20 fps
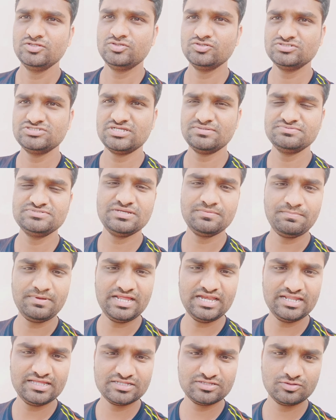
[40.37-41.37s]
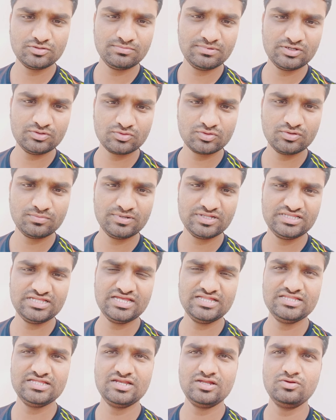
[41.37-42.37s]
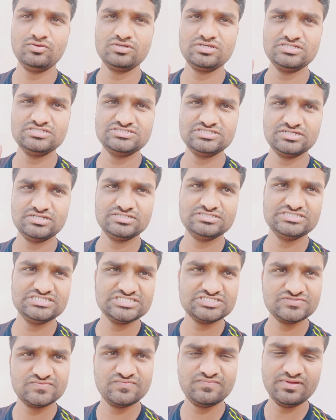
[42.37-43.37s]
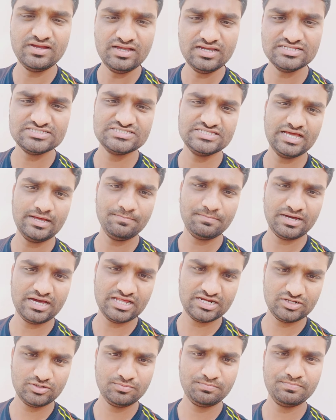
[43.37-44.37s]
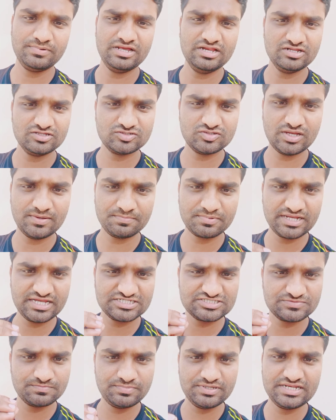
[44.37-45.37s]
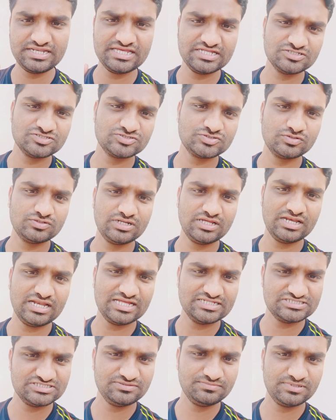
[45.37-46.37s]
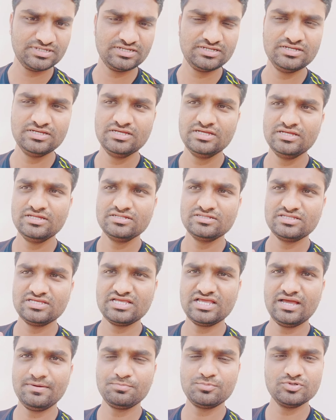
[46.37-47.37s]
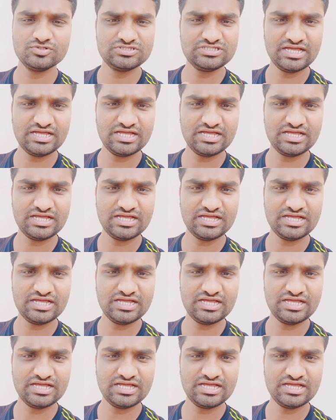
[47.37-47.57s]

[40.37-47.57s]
तो सबसे पहले तो मैं उनको बता दे रहा हूँ कि ज, जिस फील्ड से आप आ रहे हो पहले तो आपका एक्सपीरियंस होना लाजिम है ठीक है आपको